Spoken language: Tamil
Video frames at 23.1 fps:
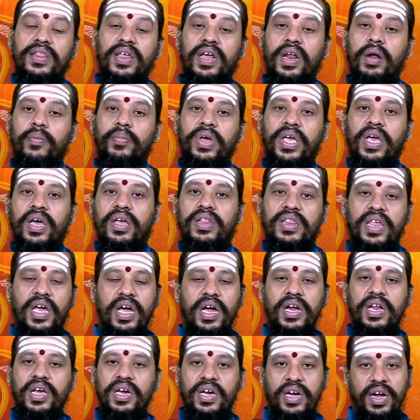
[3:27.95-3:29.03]
திறமையை
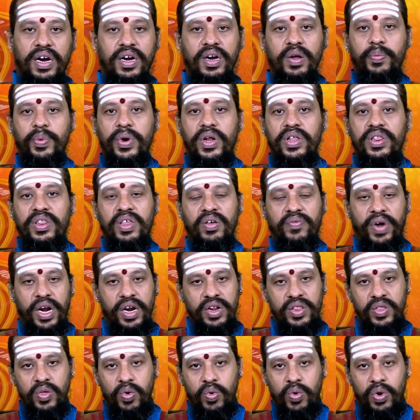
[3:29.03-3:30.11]
தேடி கண்டுபிடித்து
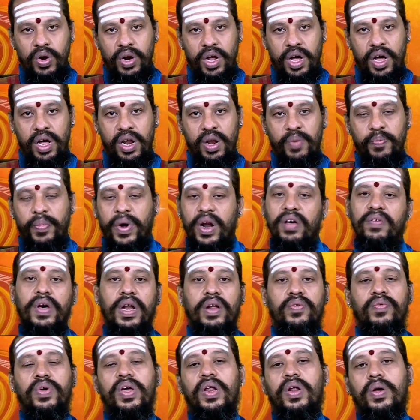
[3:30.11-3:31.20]
வளர்த்து கொண்டால்
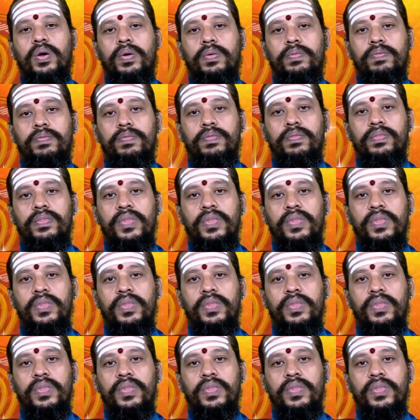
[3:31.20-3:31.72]
பணவரவு இருக்கும்